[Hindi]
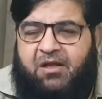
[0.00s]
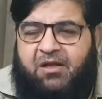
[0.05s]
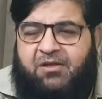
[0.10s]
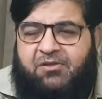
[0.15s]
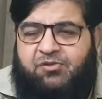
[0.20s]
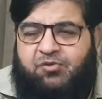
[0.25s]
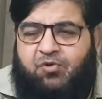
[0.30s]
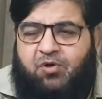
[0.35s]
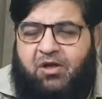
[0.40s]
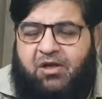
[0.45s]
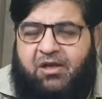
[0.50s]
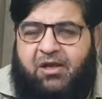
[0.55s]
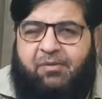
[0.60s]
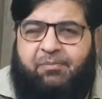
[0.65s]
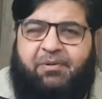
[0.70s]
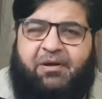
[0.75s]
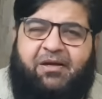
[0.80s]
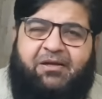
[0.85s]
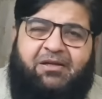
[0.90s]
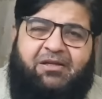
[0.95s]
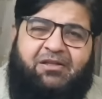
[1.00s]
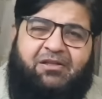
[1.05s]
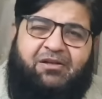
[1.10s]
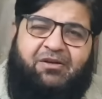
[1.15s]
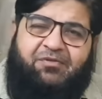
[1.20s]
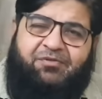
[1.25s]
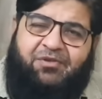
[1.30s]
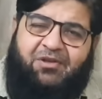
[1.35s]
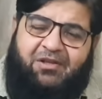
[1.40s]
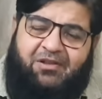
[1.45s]
जो अल्लाह पाक की
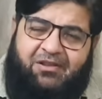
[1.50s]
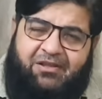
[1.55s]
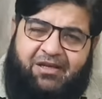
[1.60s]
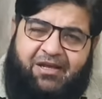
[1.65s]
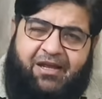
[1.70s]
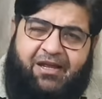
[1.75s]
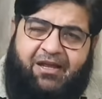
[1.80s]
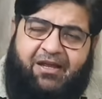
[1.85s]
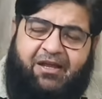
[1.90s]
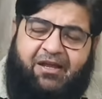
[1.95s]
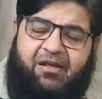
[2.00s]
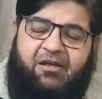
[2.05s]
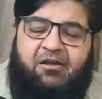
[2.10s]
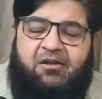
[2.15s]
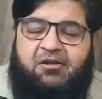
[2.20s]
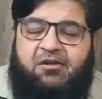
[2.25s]
तरफ से तय है